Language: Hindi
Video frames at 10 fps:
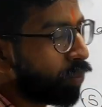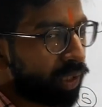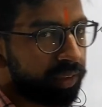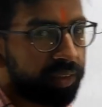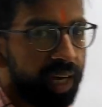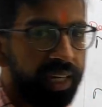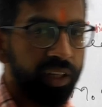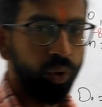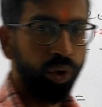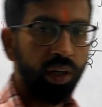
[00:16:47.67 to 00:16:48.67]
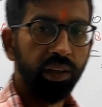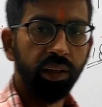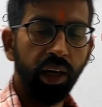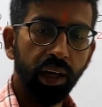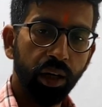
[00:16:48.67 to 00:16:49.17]
मुझे साइन इग्नोर कर
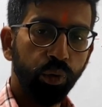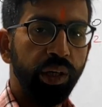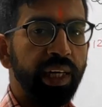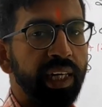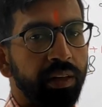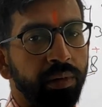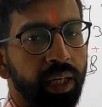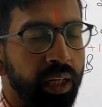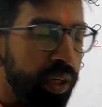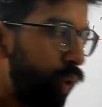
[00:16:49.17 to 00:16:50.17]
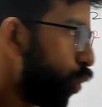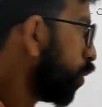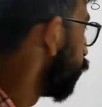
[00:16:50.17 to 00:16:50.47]
देना है अगर वो नेगेटिव है तो भी